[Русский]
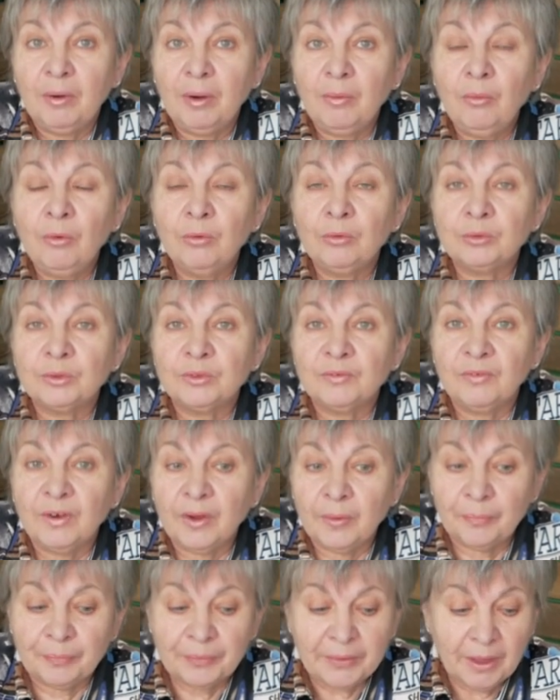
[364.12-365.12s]
помогут
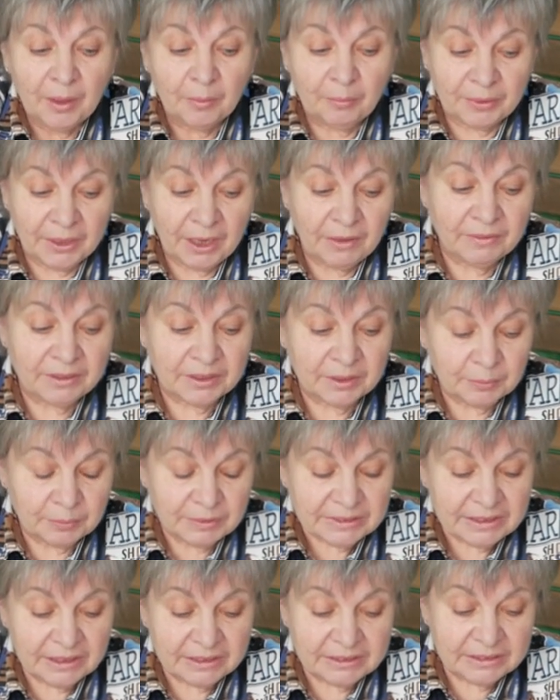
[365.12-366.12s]
вам правильно
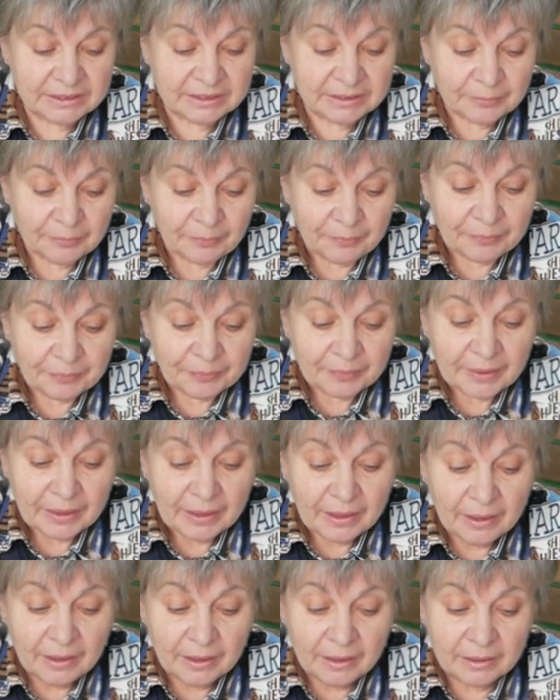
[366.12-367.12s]
посадить
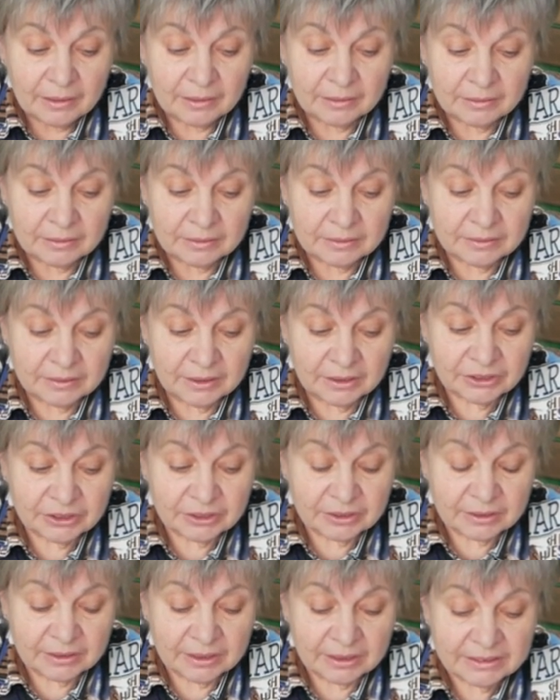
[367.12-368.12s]
э,
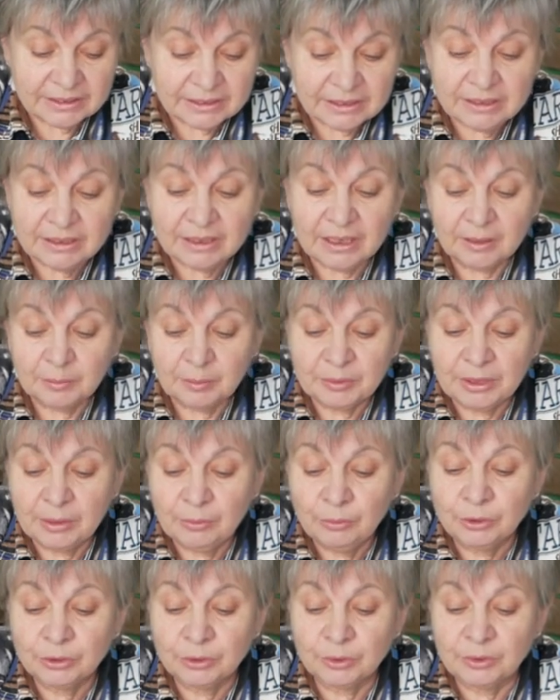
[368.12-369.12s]
наши глоксиния,
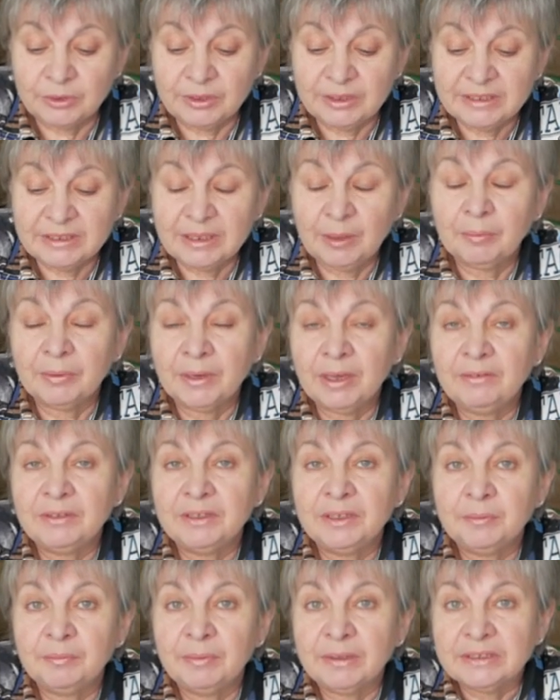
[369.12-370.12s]
потому что из-за
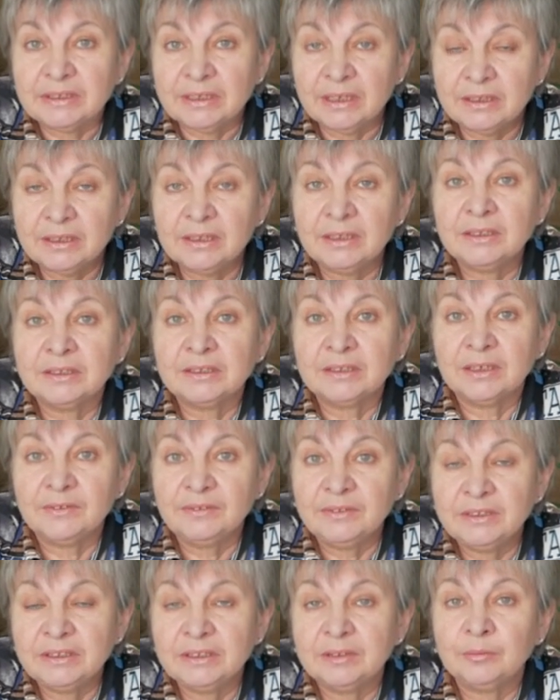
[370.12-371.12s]
правильной посадки
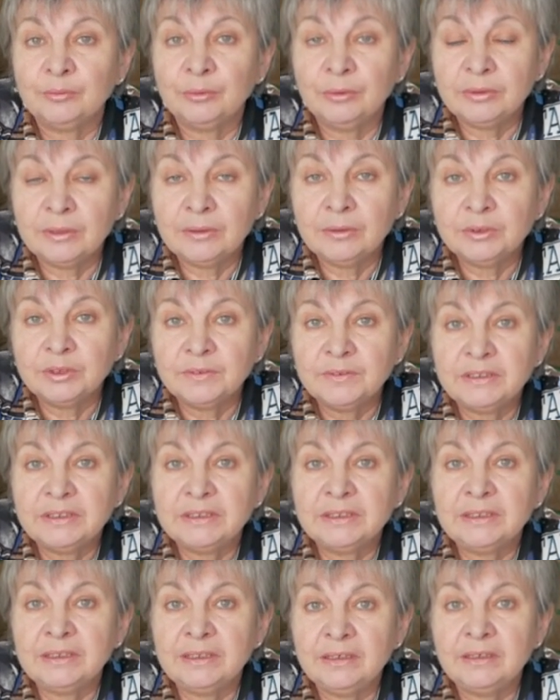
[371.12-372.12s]
зависит, будет оно
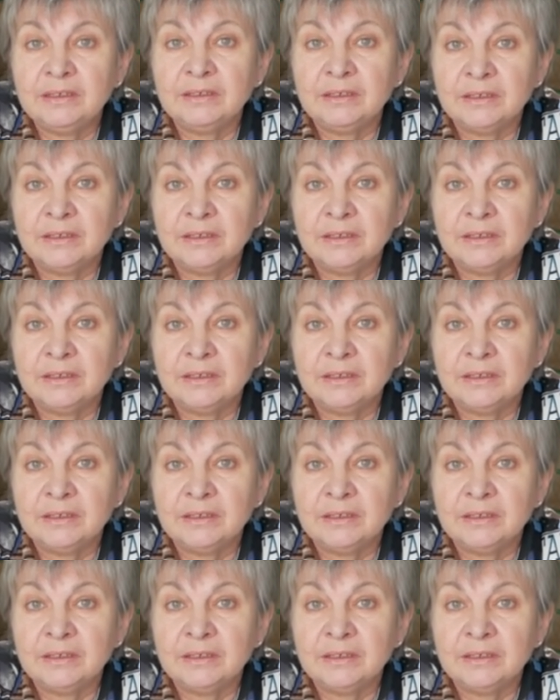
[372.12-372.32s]
цвести или